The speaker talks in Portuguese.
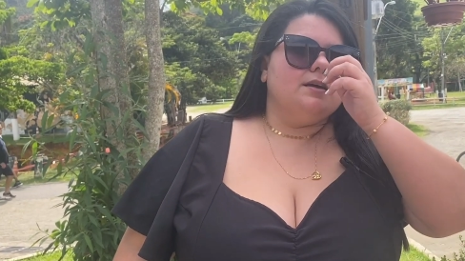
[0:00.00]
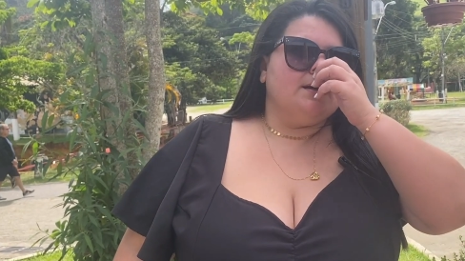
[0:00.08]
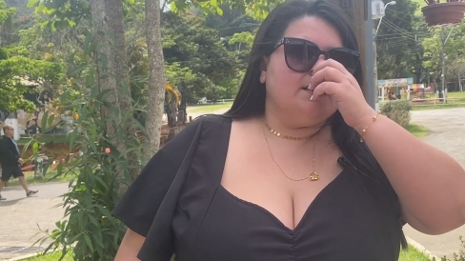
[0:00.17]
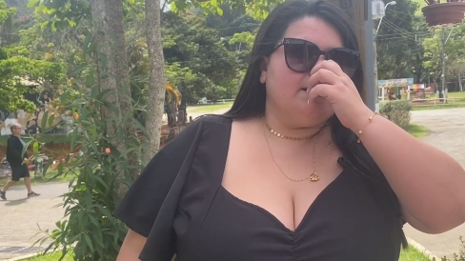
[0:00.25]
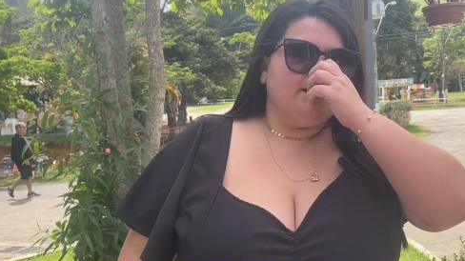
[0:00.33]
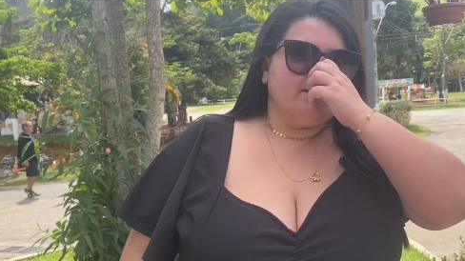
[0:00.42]

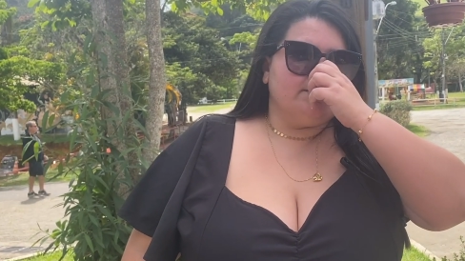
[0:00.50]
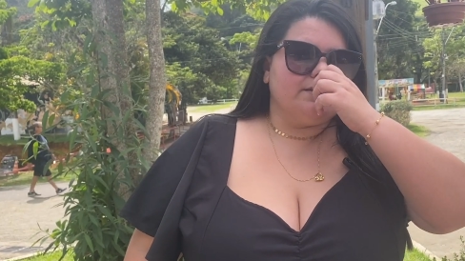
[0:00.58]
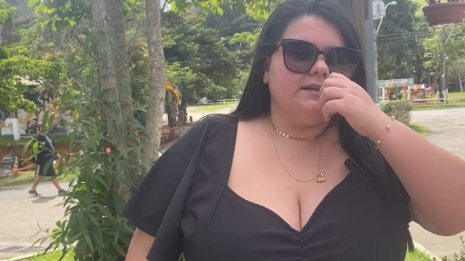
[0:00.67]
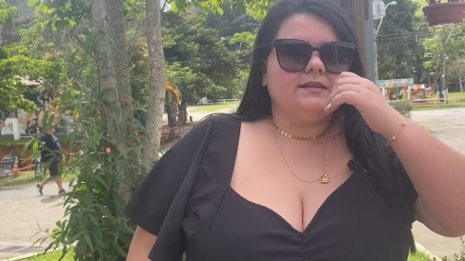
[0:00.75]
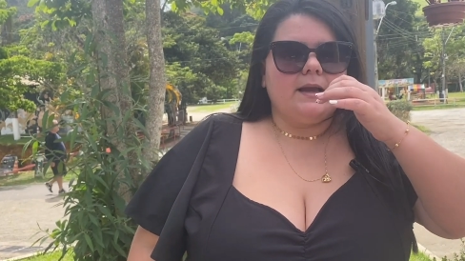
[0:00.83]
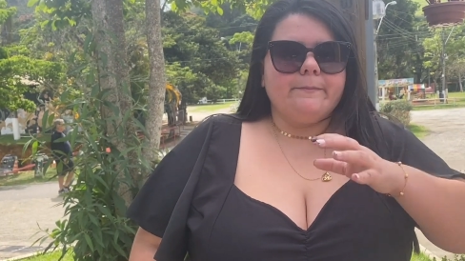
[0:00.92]
É,
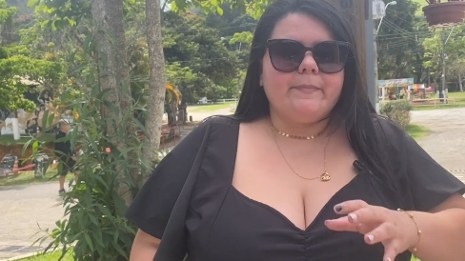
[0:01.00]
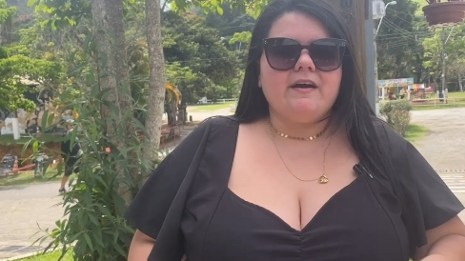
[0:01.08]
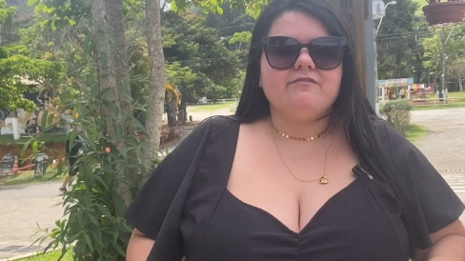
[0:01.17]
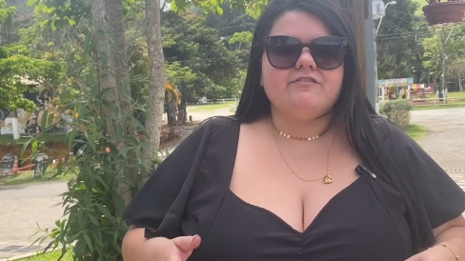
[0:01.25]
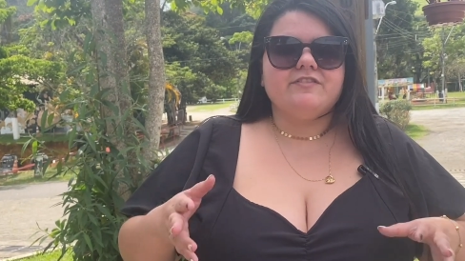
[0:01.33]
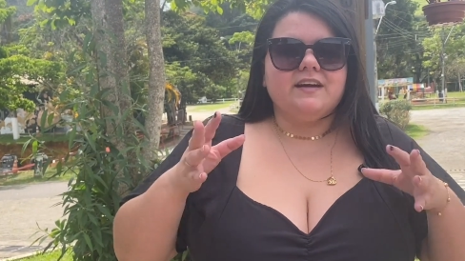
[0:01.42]
que
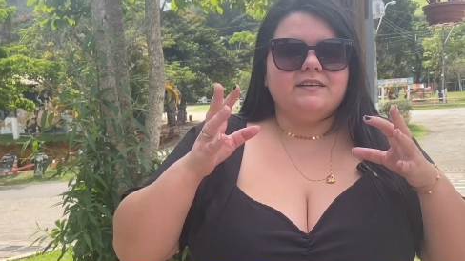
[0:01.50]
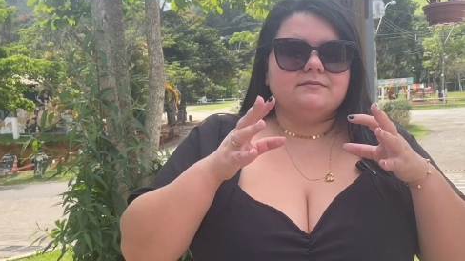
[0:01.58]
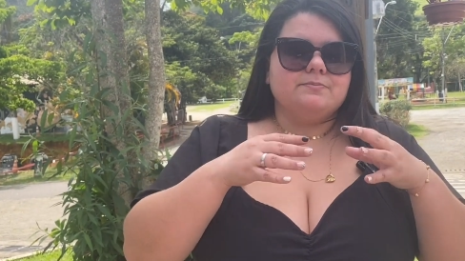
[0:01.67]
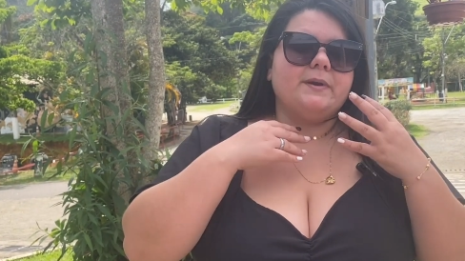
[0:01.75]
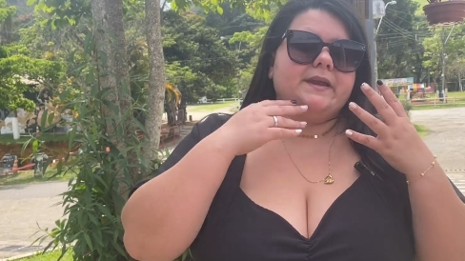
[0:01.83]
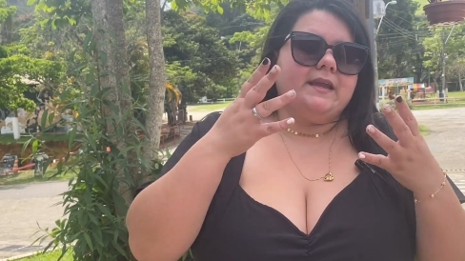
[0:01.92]
Itaipava fica,
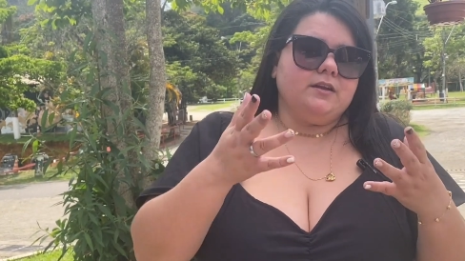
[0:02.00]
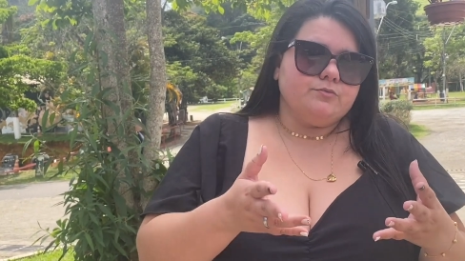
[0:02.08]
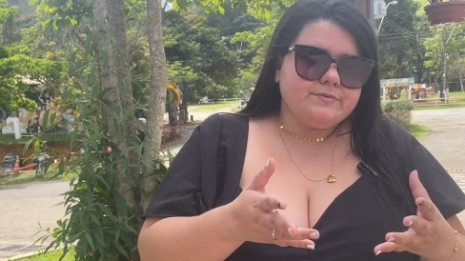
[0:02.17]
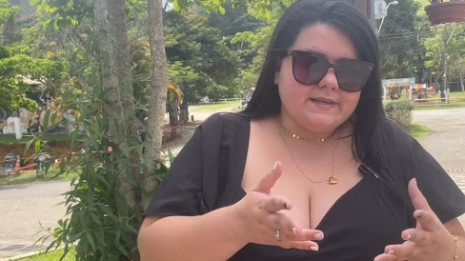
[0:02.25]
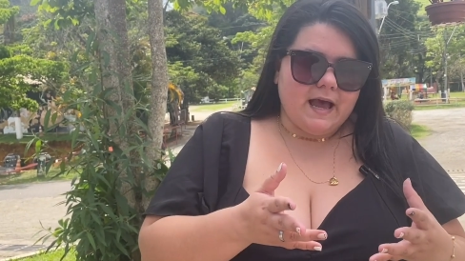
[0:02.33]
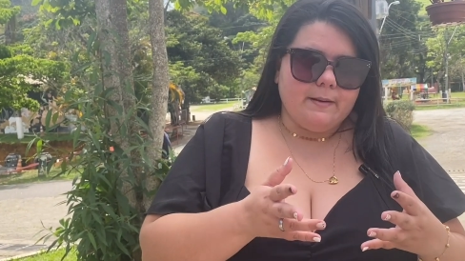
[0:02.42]
para quem não
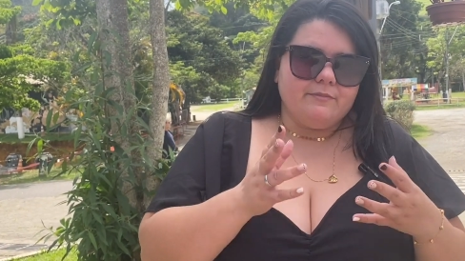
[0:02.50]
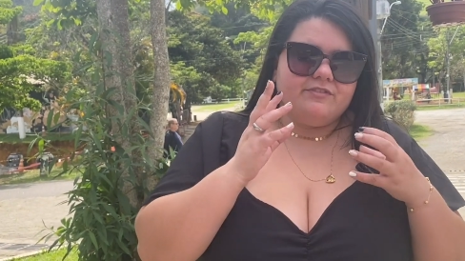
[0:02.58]
sabe,